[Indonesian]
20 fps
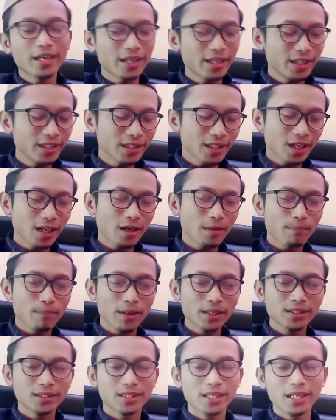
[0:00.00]
Ya ini
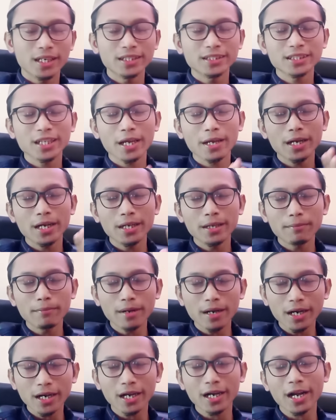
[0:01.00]
terlepas dari saling
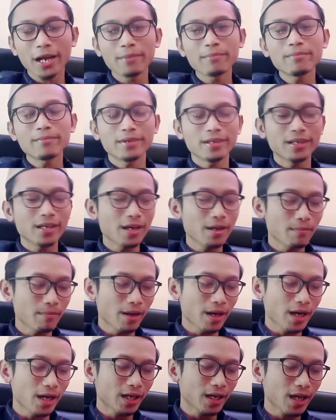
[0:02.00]
mengklaim ya
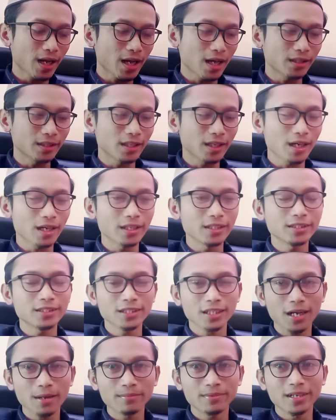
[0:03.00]
manakah antara
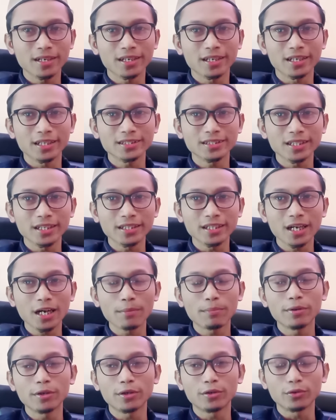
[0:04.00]
Islam dan Kristen
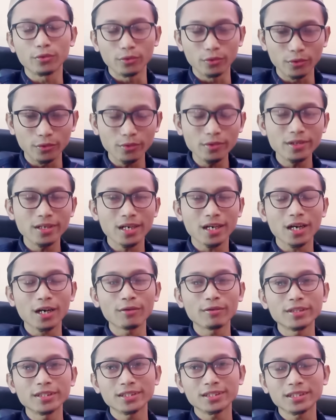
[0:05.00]
yang lebih dulu ya
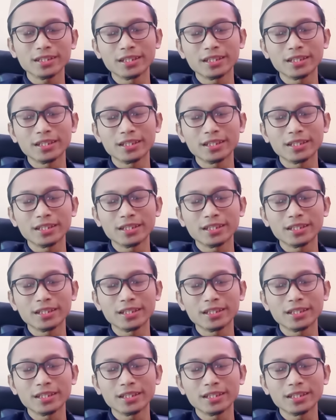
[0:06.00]
kalau